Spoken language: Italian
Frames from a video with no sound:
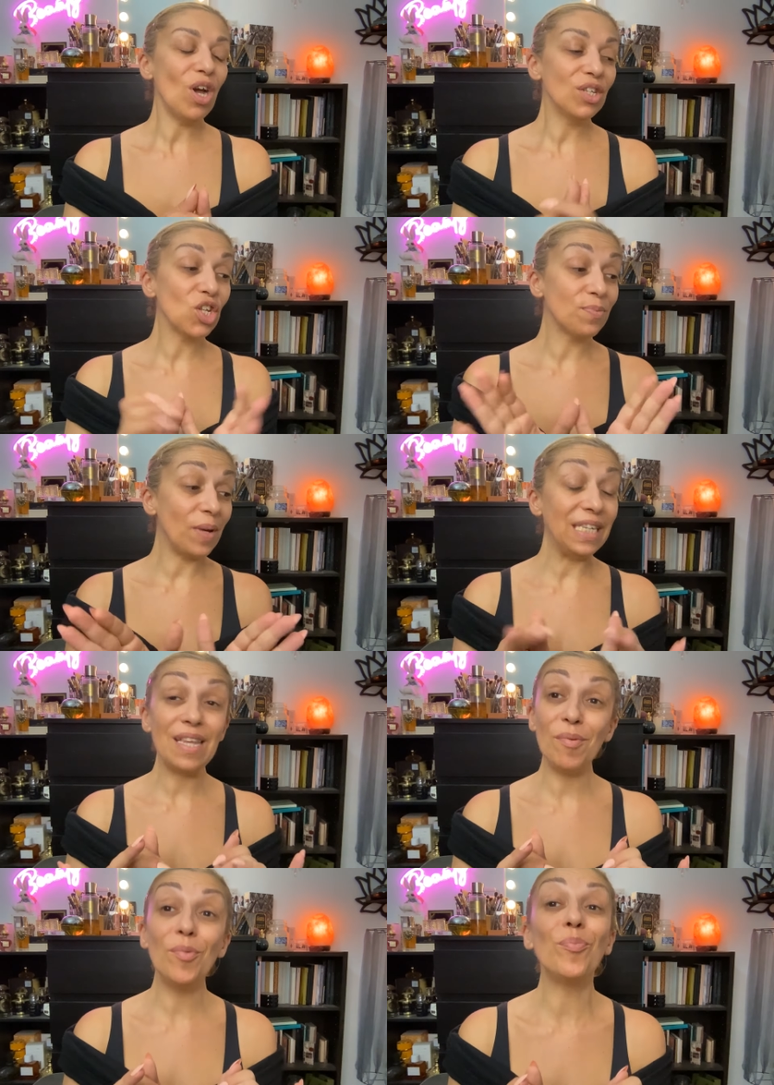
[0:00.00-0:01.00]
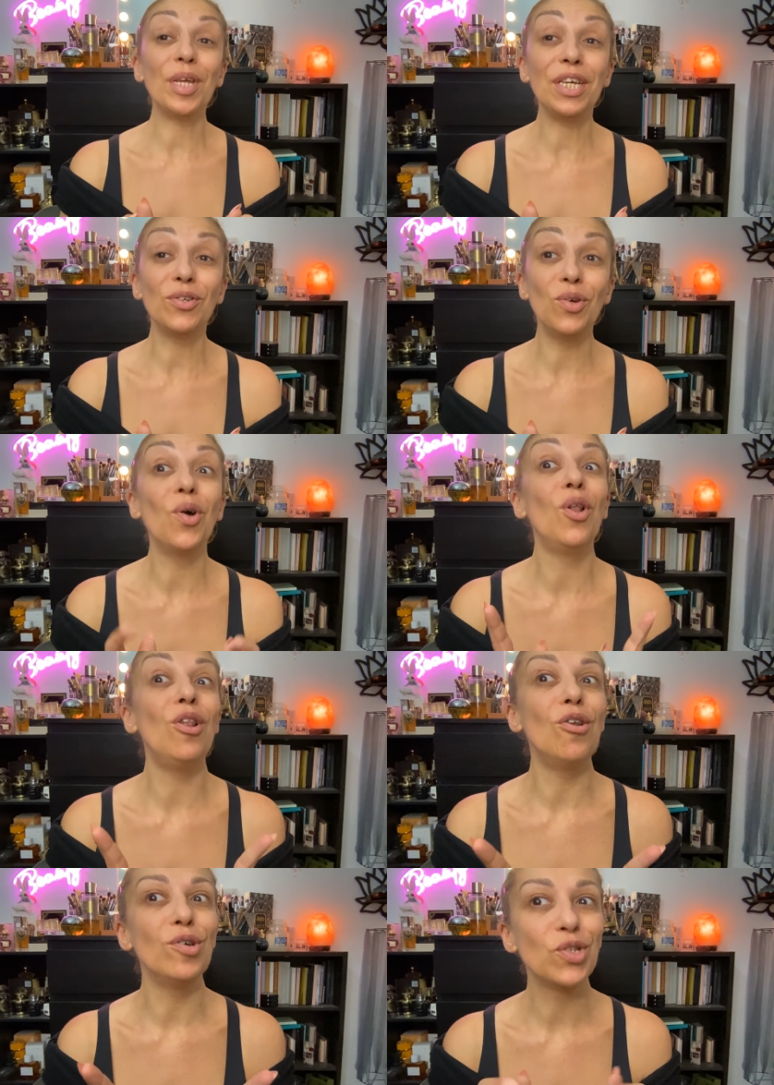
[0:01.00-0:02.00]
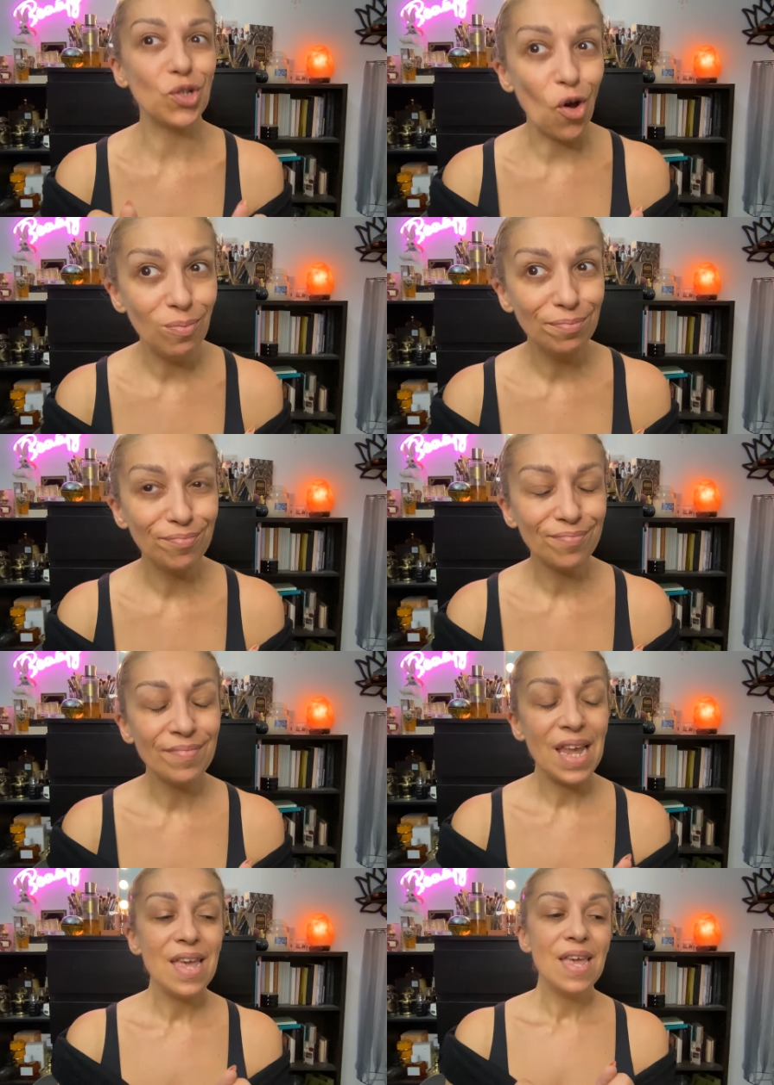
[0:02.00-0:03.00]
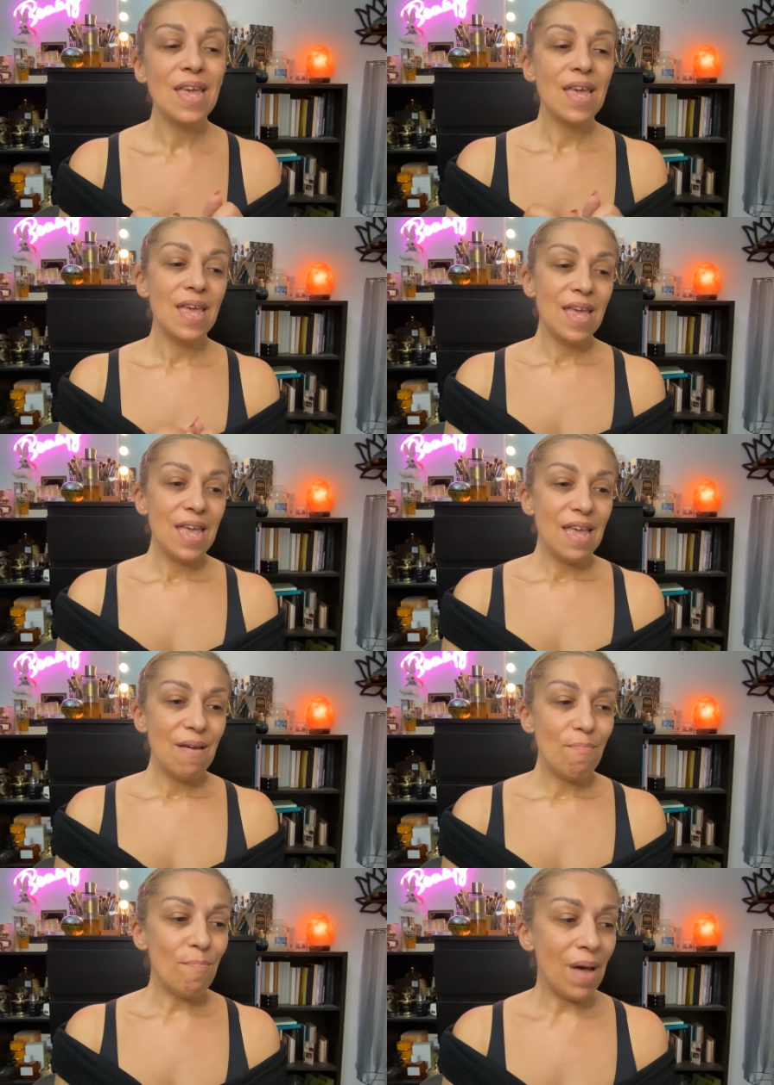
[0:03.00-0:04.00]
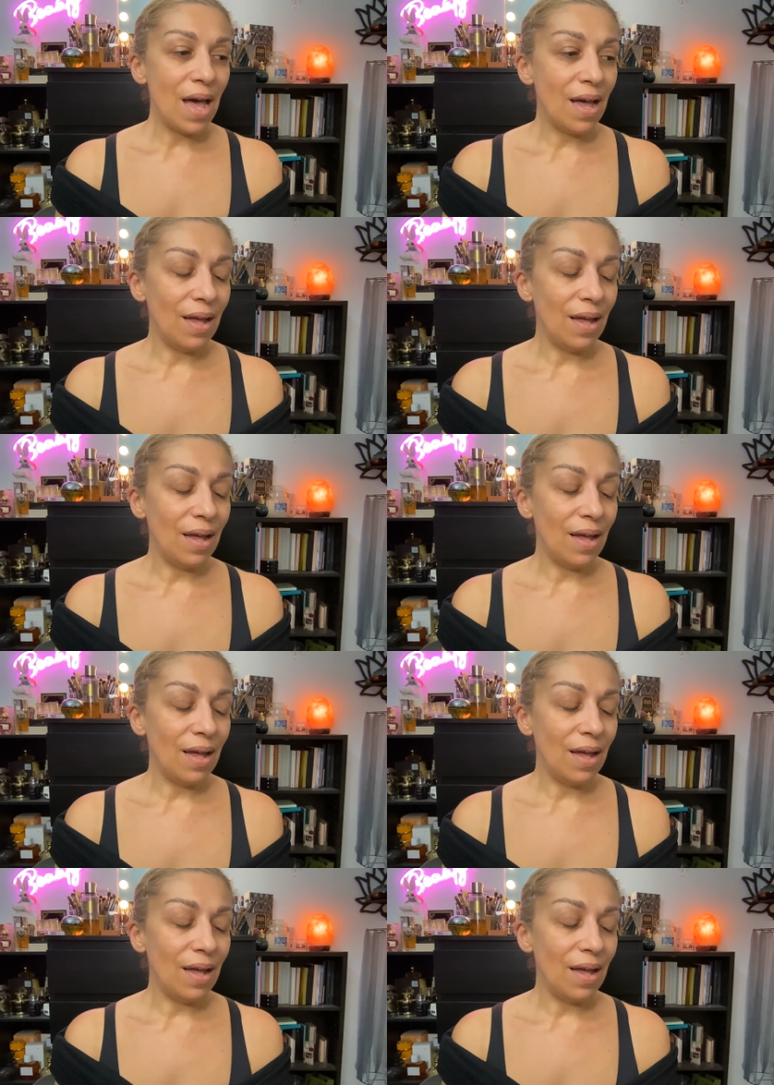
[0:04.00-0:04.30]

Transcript: Sono sparita per un periodo, lo so, ma